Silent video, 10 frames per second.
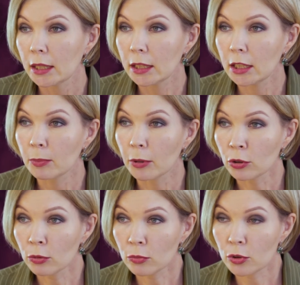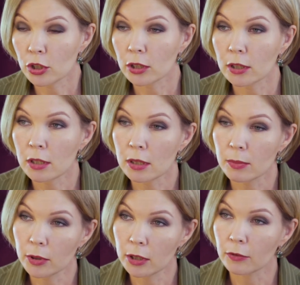И потом уже,
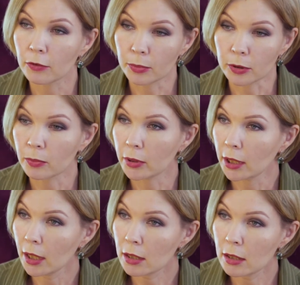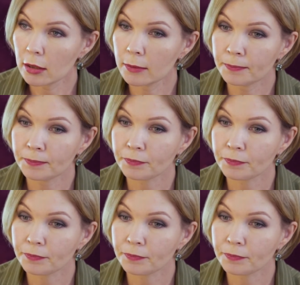сменив предприятие,